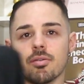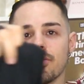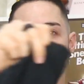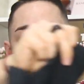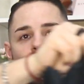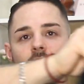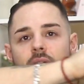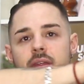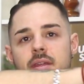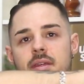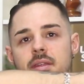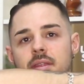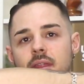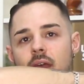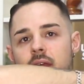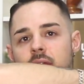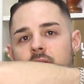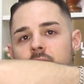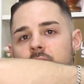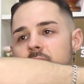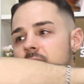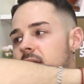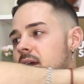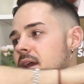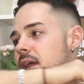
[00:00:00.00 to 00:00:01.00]
Todas estas,
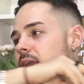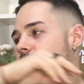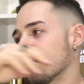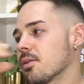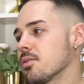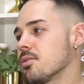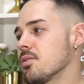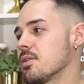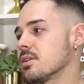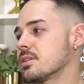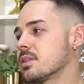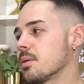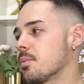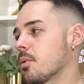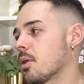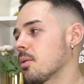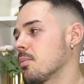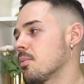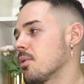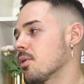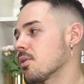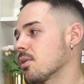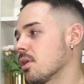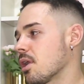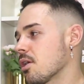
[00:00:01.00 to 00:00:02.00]
el rollo este, por
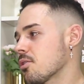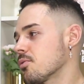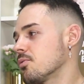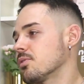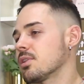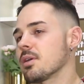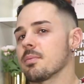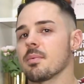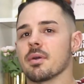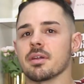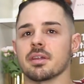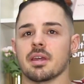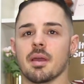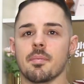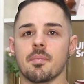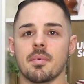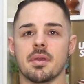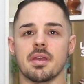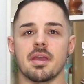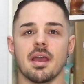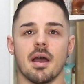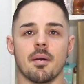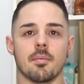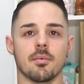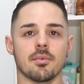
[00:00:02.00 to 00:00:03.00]
ejemplo, con las últimas que
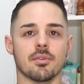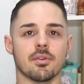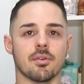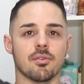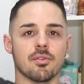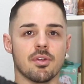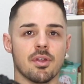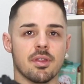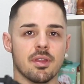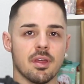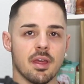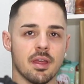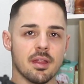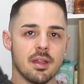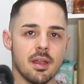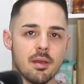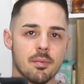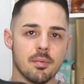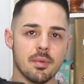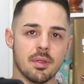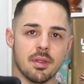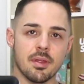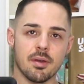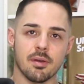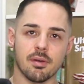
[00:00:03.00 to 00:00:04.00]
pillamos, que os enseñé en el
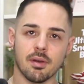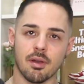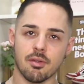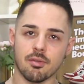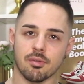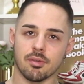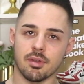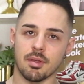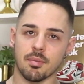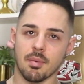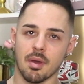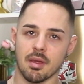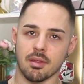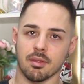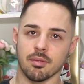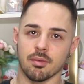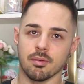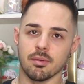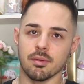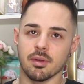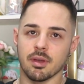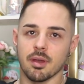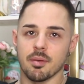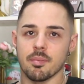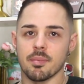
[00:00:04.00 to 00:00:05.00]
vídeo, con las últimas
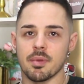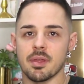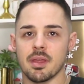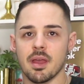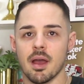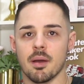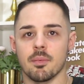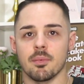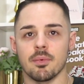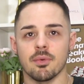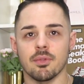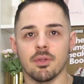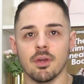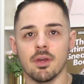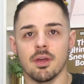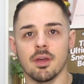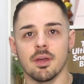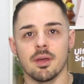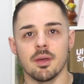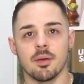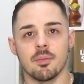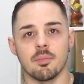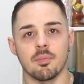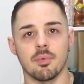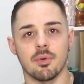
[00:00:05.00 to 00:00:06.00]
Zoom que pillamos,
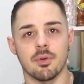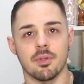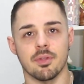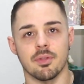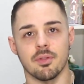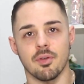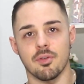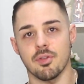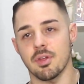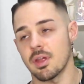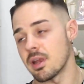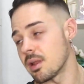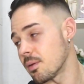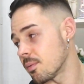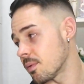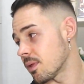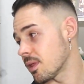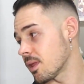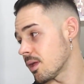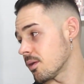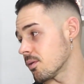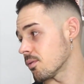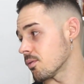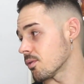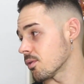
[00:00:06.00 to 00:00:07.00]
pues no sé, le va
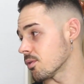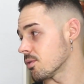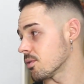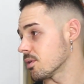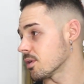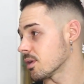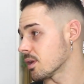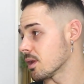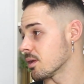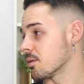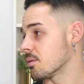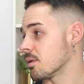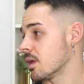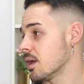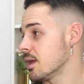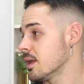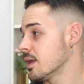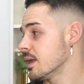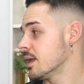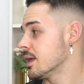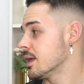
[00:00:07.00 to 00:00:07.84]
a dar un rollo increíble.